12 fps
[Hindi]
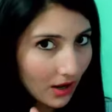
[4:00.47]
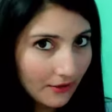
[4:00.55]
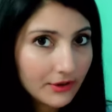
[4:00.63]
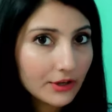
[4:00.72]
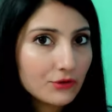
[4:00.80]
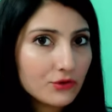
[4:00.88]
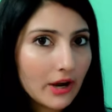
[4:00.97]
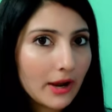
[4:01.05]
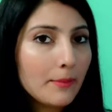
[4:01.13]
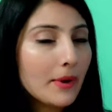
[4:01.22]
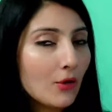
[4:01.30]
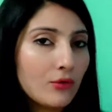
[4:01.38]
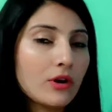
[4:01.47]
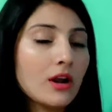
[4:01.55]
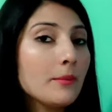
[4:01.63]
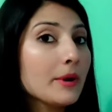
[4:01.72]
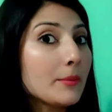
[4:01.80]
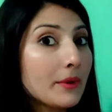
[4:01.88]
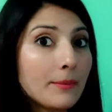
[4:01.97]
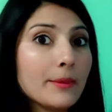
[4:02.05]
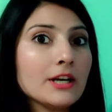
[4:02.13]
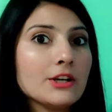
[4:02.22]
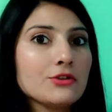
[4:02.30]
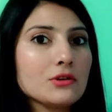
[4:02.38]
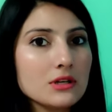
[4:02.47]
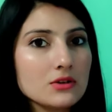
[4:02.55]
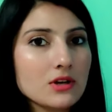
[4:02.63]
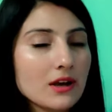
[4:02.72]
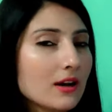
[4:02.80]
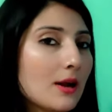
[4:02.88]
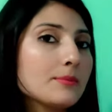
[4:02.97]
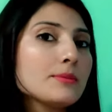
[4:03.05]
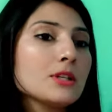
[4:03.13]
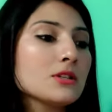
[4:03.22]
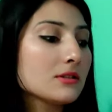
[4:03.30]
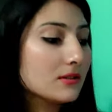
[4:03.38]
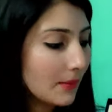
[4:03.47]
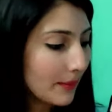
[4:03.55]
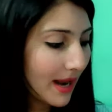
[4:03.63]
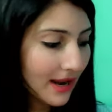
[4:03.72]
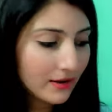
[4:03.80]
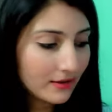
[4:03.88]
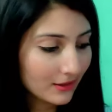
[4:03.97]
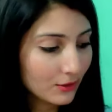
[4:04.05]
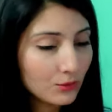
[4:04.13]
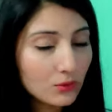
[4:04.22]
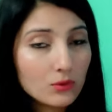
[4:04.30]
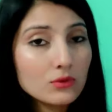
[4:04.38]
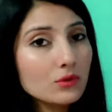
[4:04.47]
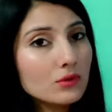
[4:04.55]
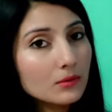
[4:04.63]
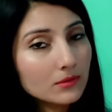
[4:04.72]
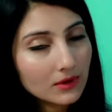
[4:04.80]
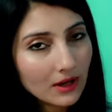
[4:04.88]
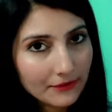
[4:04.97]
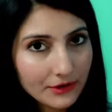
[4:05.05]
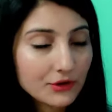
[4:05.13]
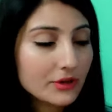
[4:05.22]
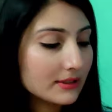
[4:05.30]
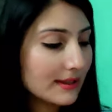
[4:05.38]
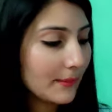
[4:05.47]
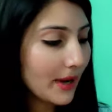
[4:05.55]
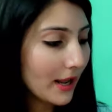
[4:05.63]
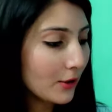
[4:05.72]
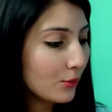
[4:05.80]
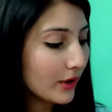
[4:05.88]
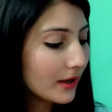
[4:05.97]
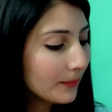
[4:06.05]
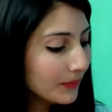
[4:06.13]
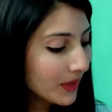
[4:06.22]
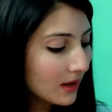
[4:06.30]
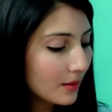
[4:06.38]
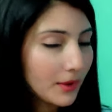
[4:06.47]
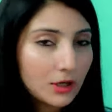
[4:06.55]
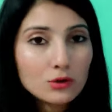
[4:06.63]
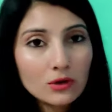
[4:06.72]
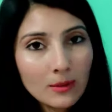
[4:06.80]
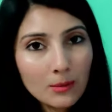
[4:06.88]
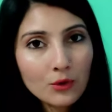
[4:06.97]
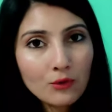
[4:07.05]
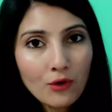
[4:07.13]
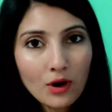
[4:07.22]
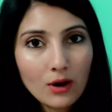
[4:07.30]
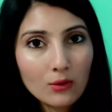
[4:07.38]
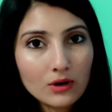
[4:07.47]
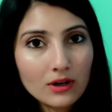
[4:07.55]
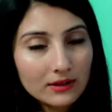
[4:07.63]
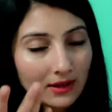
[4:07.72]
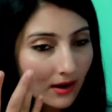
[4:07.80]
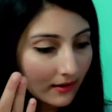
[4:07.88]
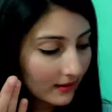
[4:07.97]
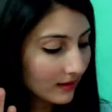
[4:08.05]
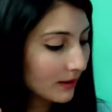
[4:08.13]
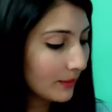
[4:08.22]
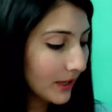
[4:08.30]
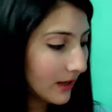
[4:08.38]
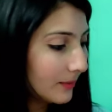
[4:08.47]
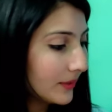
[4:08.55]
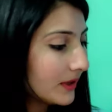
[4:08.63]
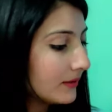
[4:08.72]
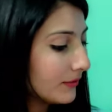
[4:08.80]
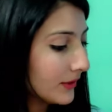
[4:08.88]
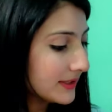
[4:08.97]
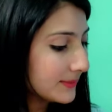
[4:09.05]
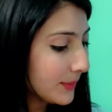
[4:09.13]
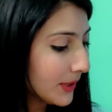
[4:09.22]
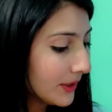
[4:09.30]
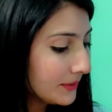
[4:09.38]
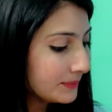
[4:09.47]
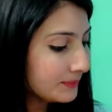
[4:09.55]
काफ़ी अच्छा है पाउडरी हैं बट पिगमेंटेशन अच्छा है अगर आप अच्छे से अप्लाई करते हैं उनको तो काफ़ी अच्छे से अप्लाई होंगे बट थोड़ा आपको फॉल आउट का ध्यान रखना पड़ेगा अपने फेस पे